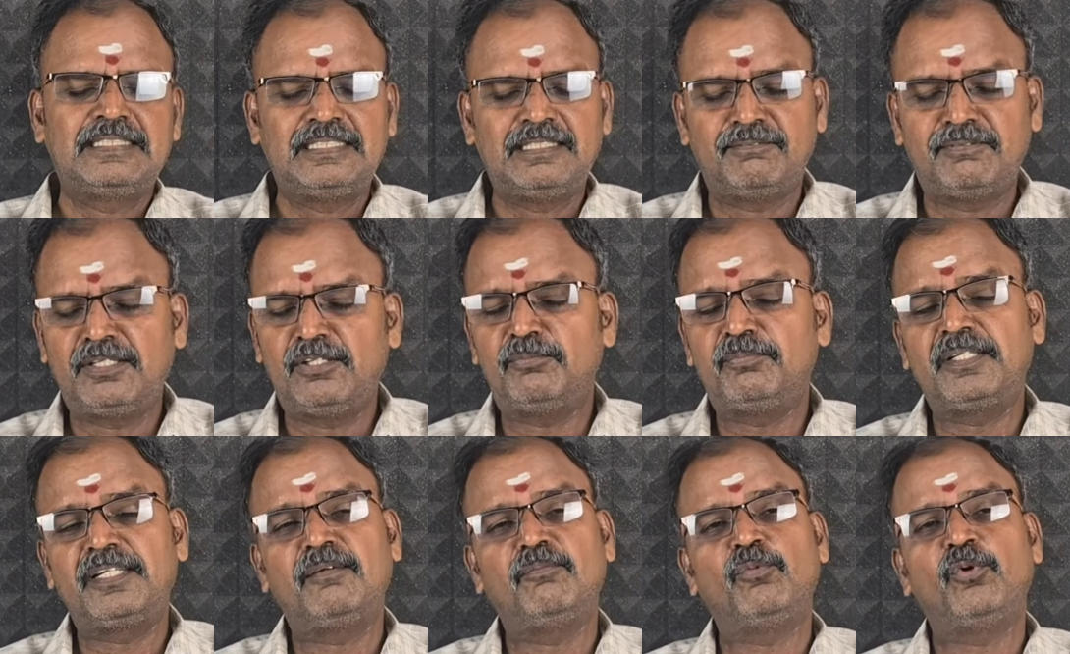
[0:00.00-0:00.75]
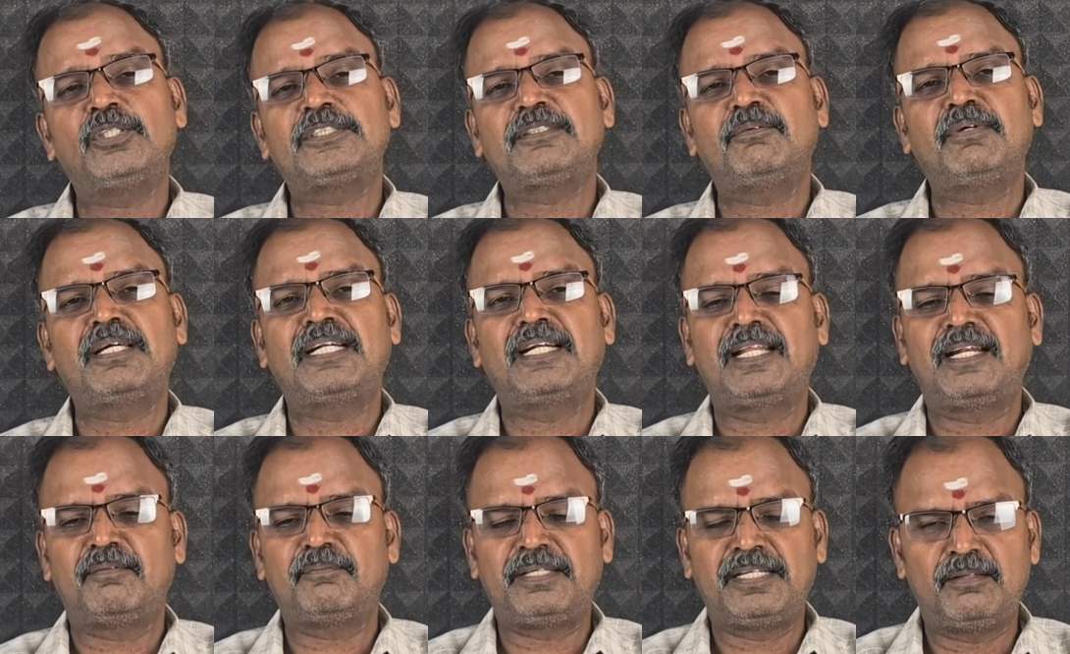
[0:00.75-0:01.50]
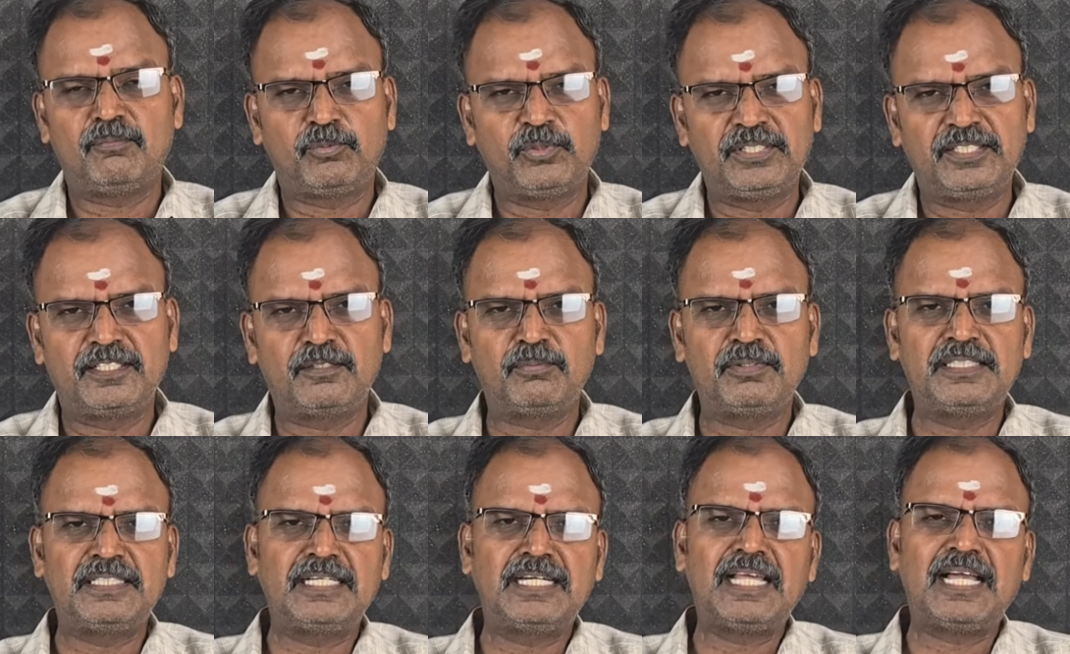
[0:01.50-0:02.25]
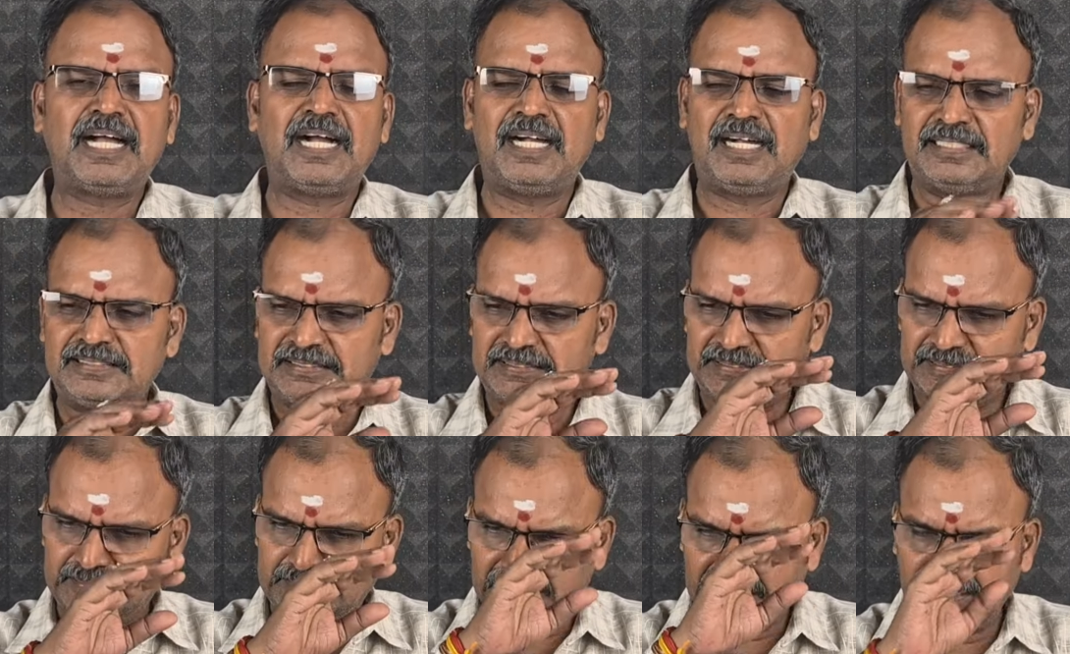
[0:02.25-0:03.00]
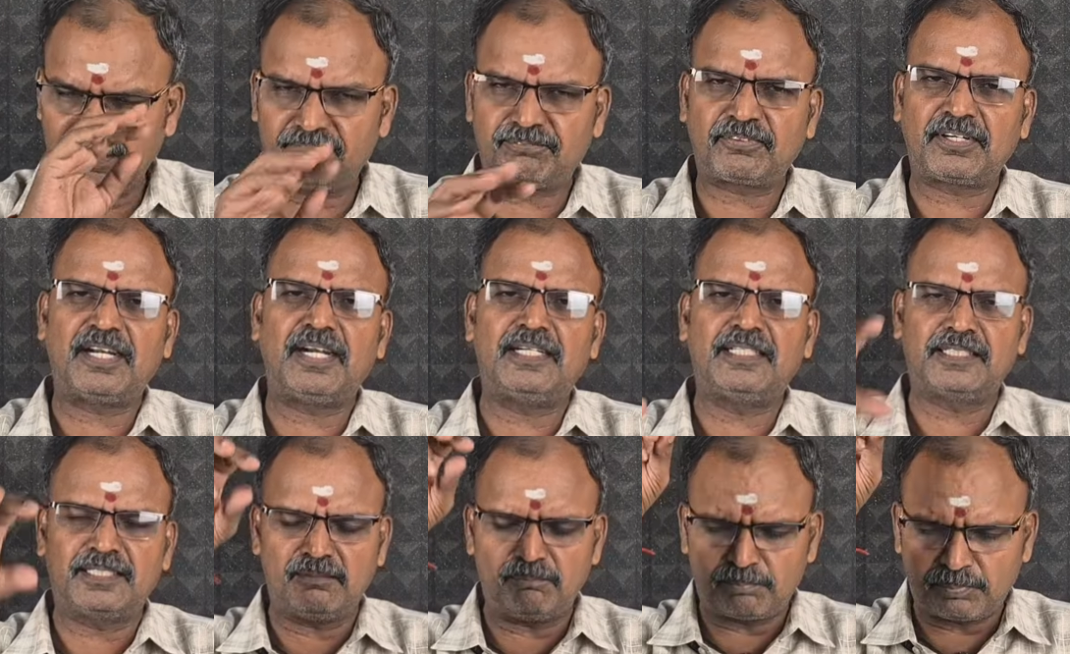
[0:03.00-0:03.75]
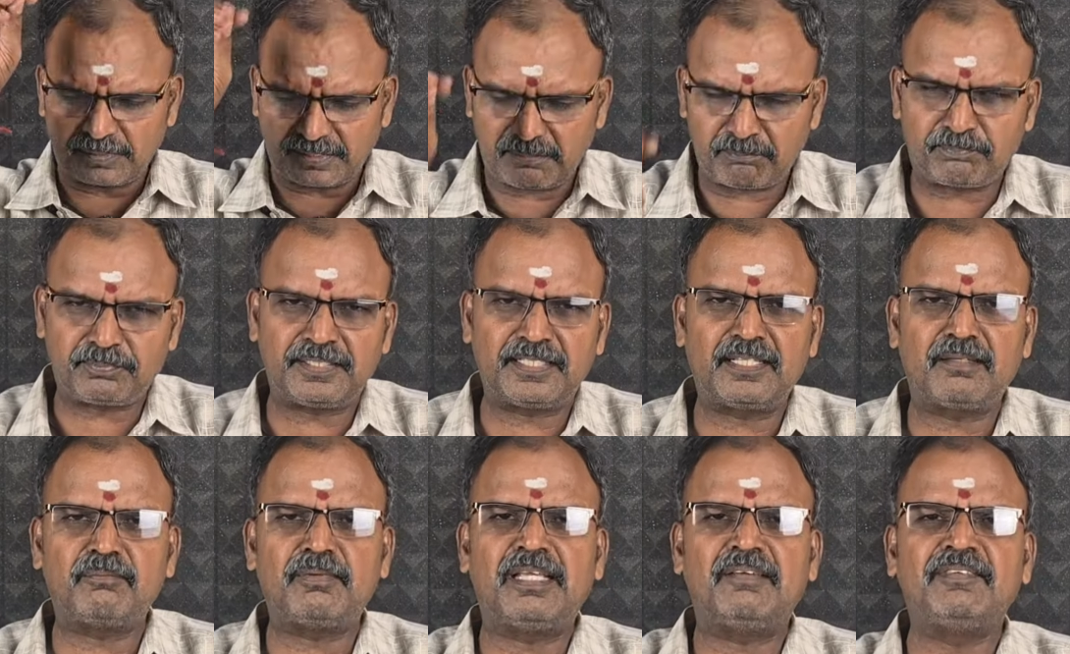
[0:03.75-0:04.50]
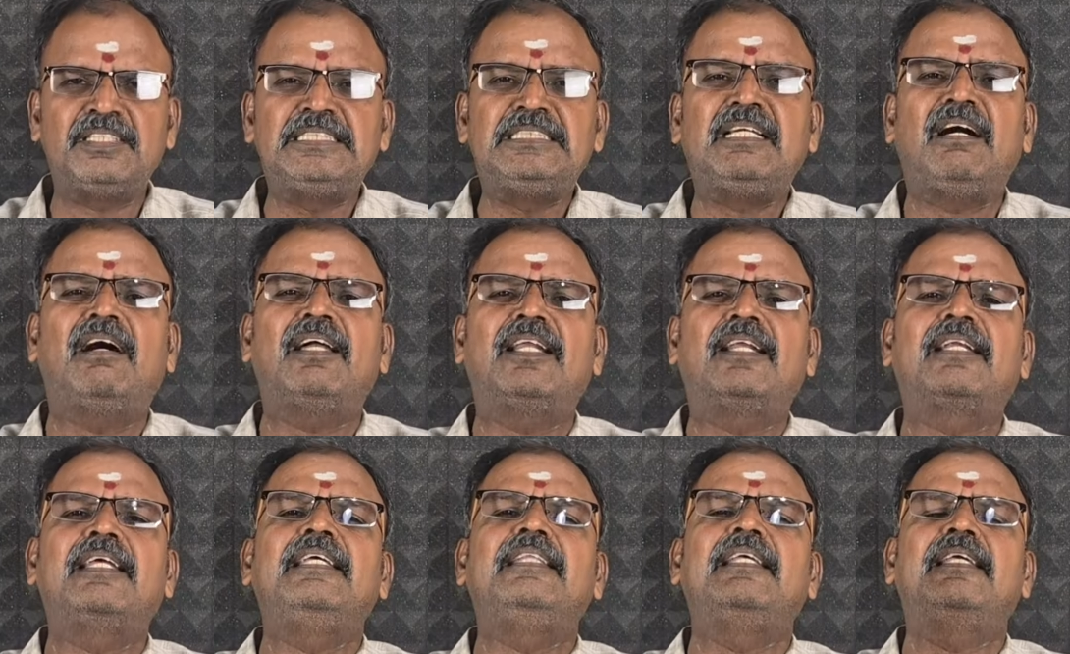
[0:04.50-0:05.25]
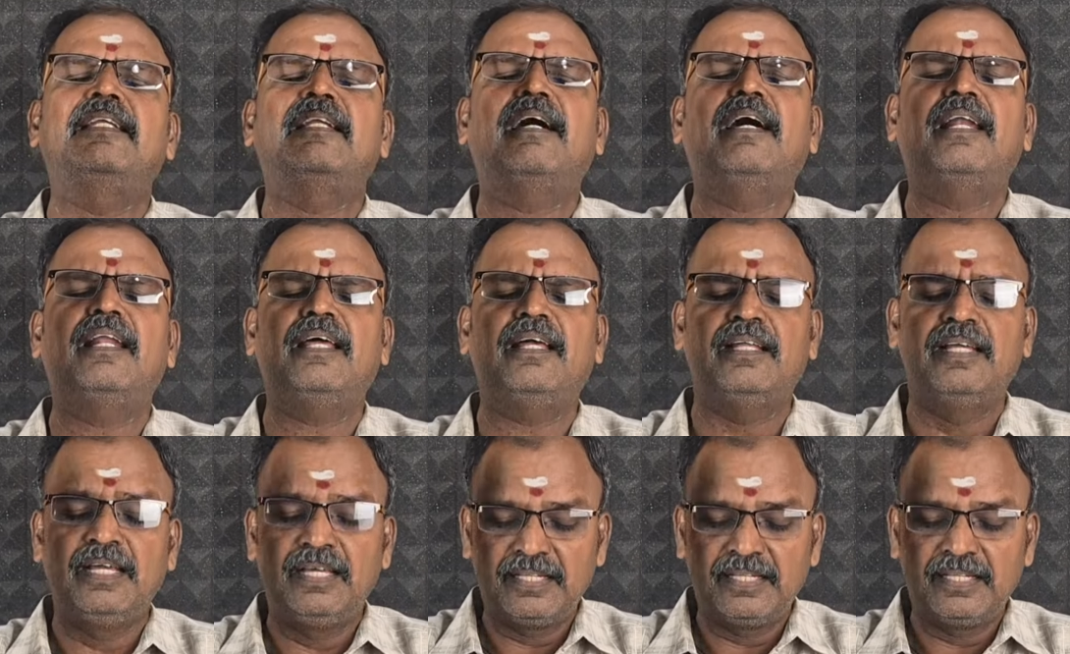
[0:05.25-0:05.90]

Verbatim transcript: எவ்வளோ பெரிய மோசமான நிலைமையில் போயிட்டுருக்கு பார்த்தீங்களா அத்தனை ஃப்ராடுக்கும் பிறப்பிடமே விஞ்ஞான ரீதியினால்